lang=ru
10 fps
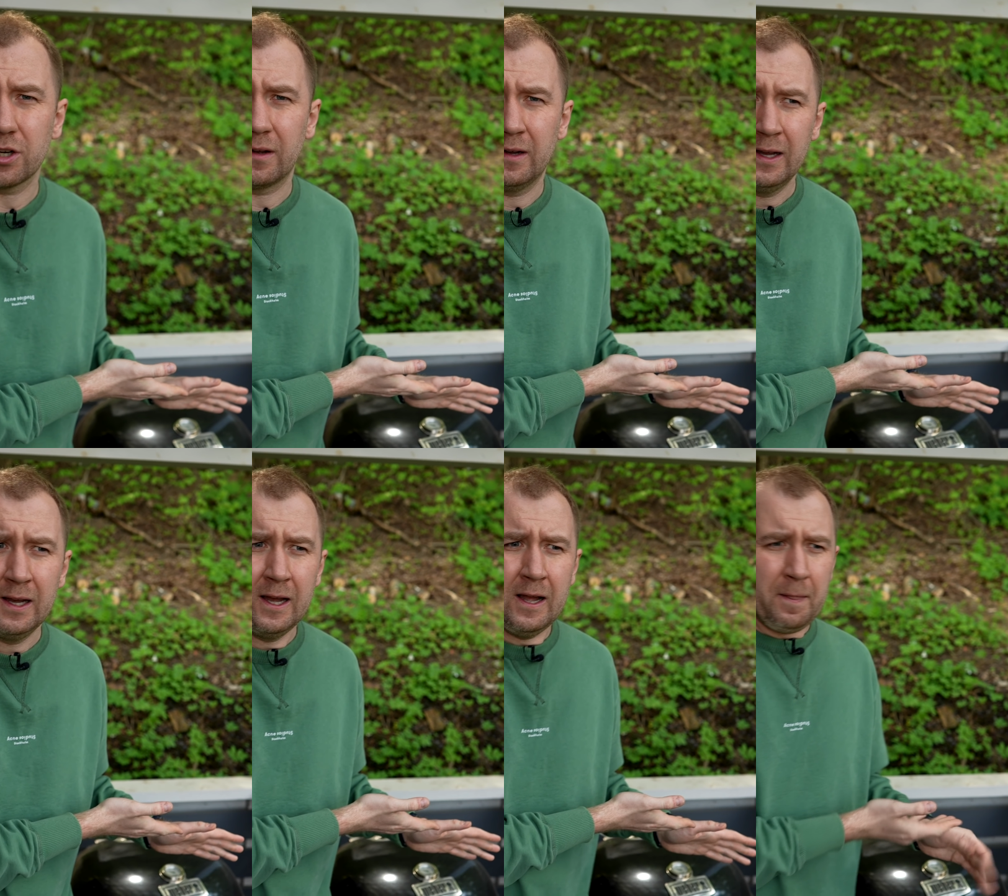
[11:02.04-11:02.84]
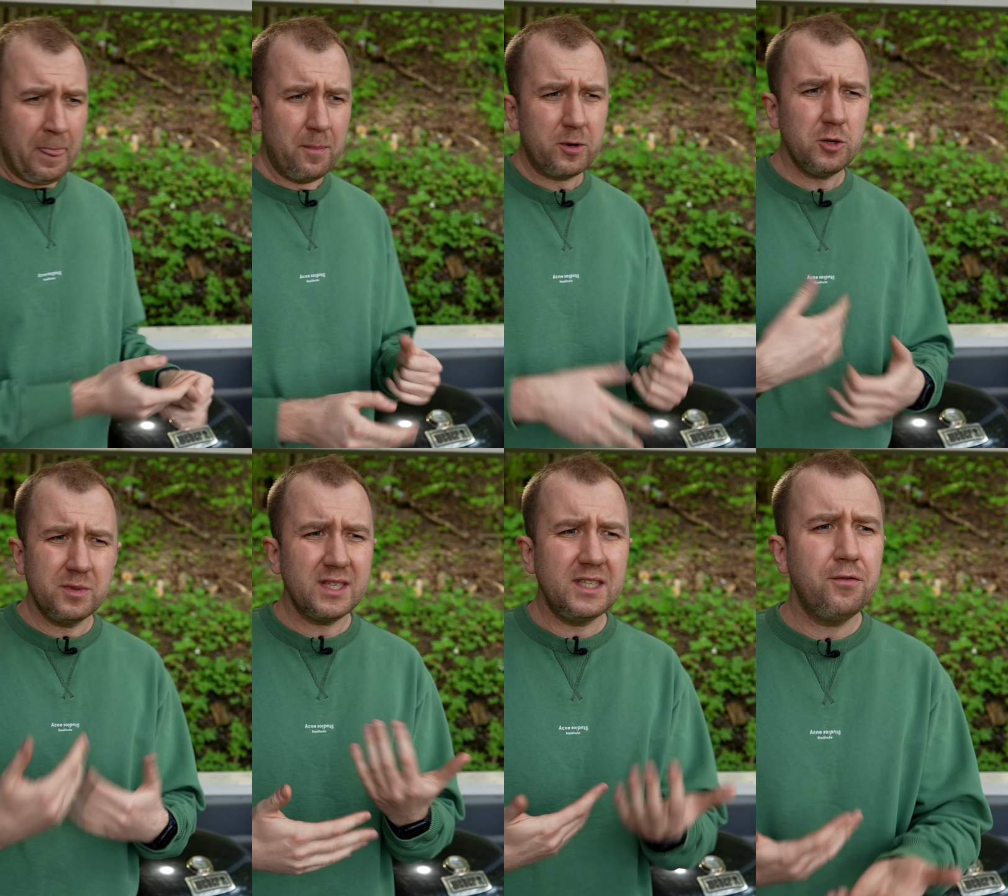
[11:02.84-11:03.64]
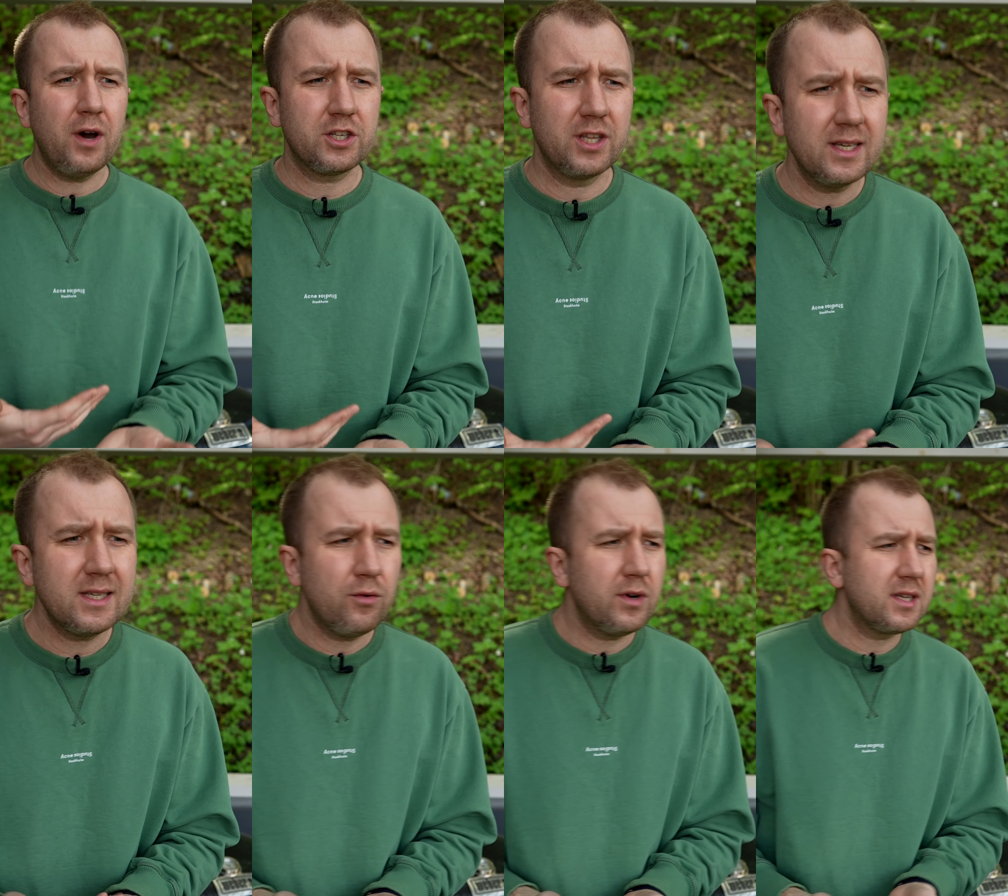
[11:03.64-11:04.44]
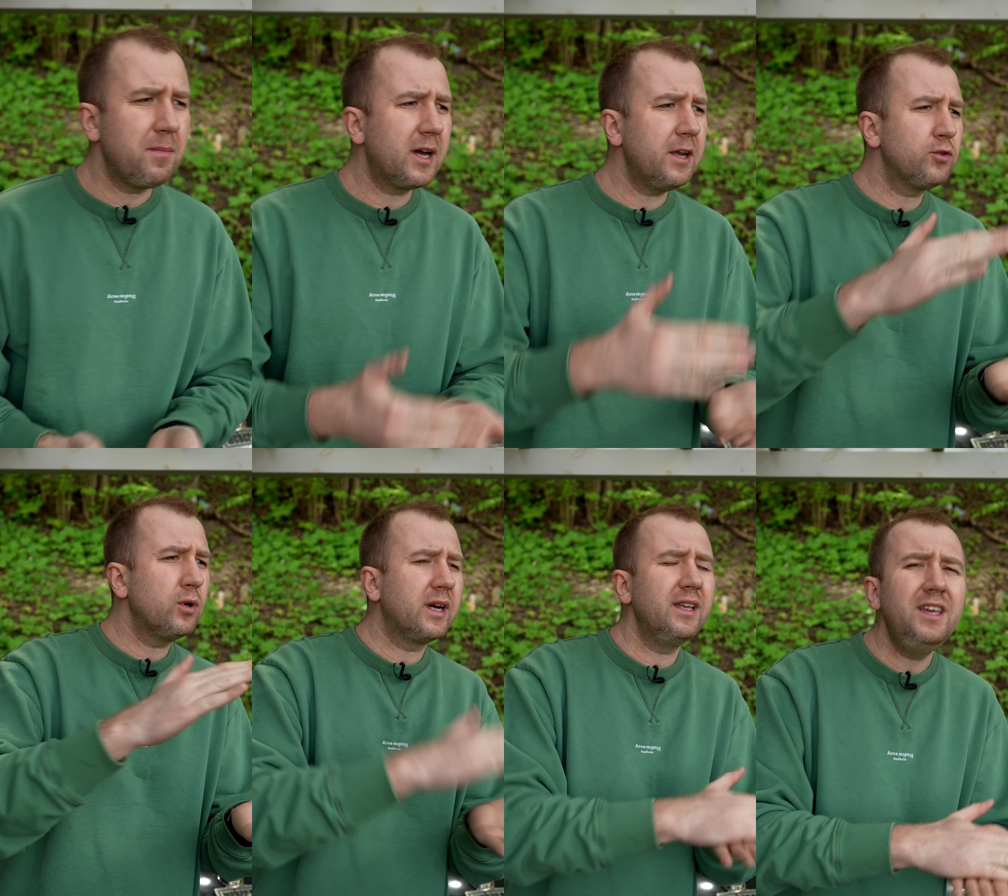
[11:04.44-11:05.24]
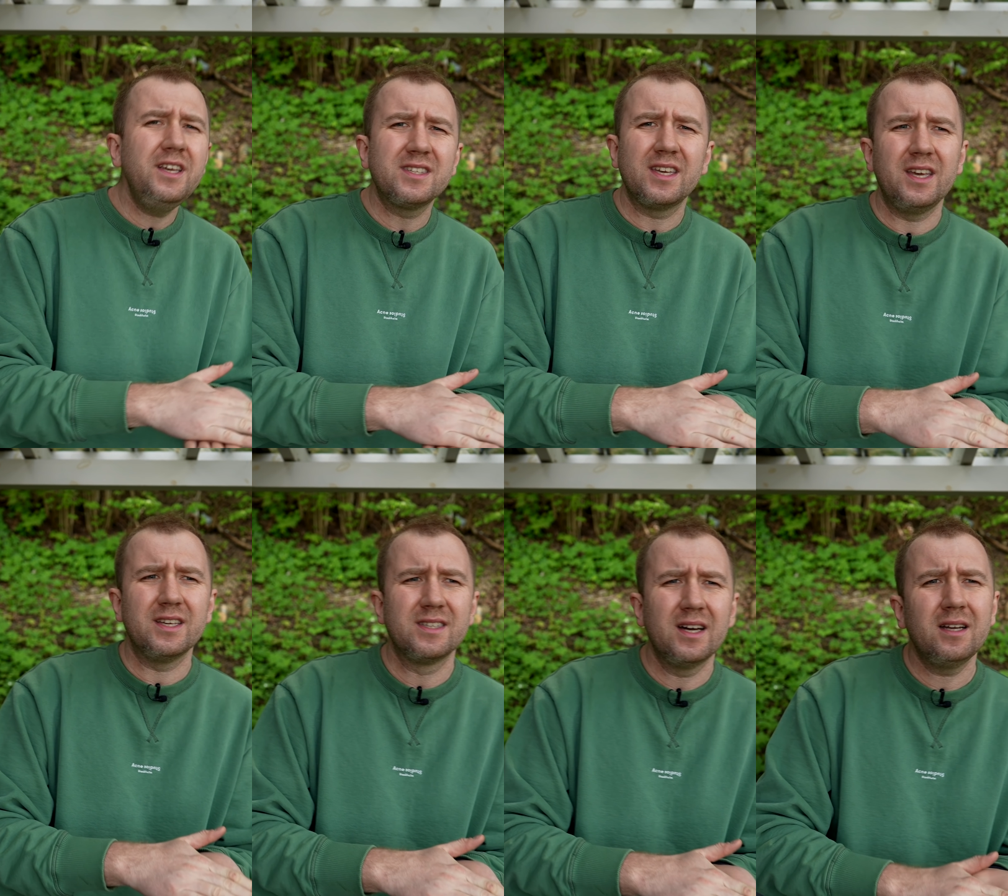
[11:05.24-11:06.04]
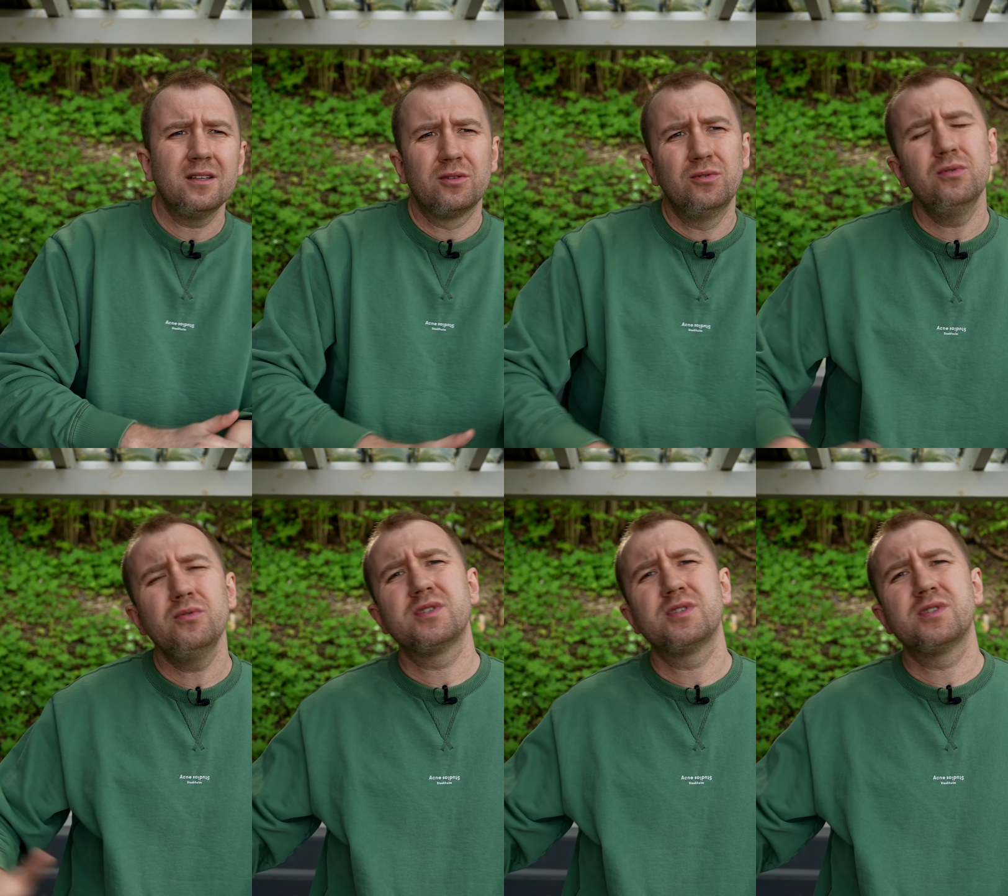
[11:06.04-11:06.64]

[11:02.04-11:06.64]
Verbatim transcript: же. И причем здесь не важно, если у вас обогрев только низа есть, да, ну,